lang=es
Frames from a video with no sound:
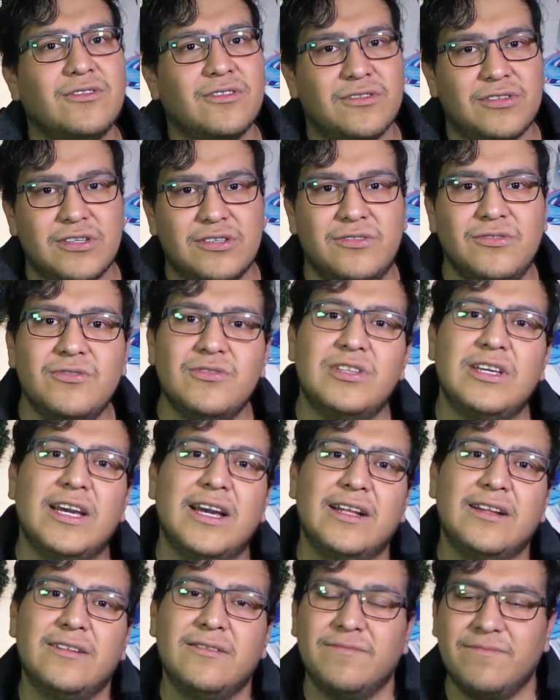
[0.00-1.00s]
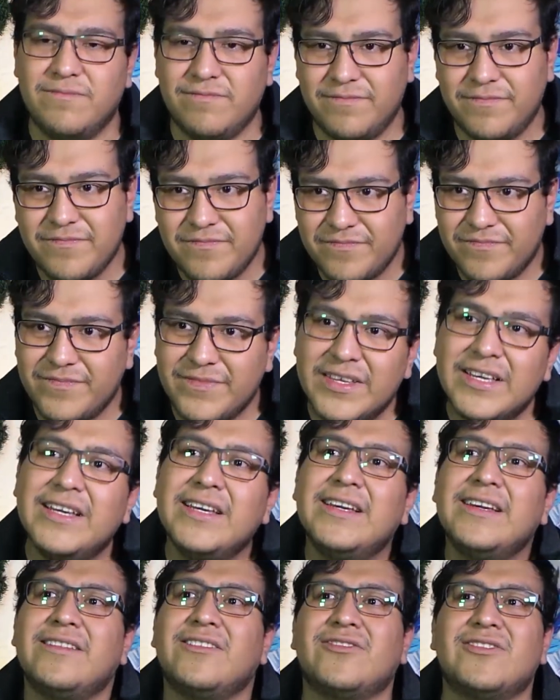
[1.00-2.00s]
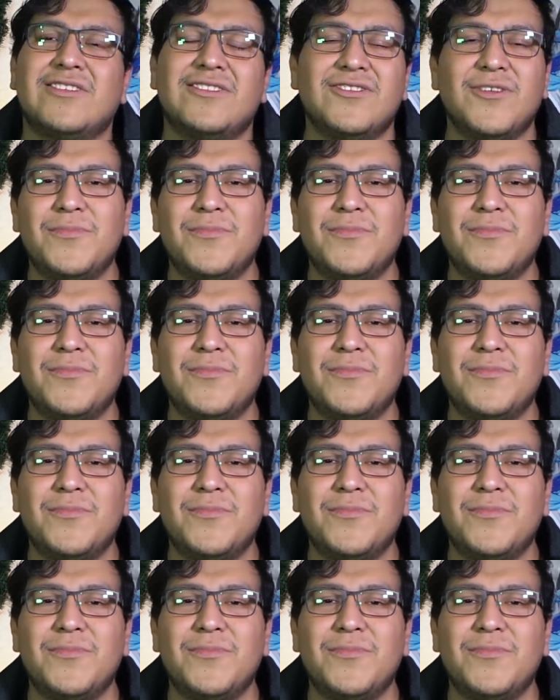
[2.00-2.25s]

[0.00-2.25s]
otros estudian. Entonces